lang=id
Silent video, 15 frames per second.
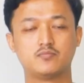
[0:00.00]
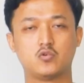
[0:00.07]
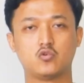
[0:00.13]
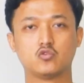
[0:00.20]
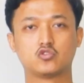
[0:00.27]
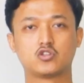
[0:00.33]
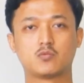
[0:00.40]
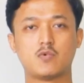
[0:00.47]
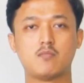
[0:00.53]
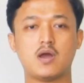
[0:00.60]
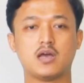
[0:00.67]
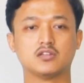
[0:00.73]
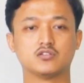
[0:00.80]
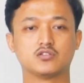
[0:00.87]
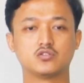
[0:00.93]
untuk
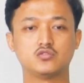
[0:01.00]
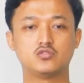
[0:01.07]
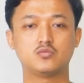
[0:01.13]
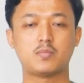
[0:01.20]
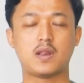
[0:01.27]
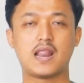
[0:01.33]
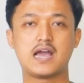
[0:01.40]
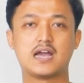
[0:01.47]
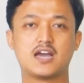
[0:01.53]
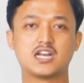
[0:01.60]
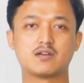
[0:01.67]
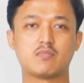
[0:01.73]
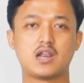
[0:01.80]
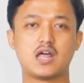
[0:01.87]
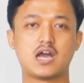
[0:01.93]
membantu pelanggan
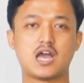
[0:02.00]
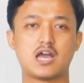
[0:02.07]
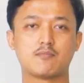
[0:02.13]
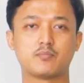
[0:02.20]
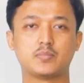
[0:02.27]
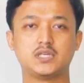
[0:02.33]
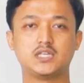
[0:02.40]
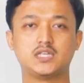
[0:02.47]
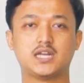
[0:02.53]
melengkapi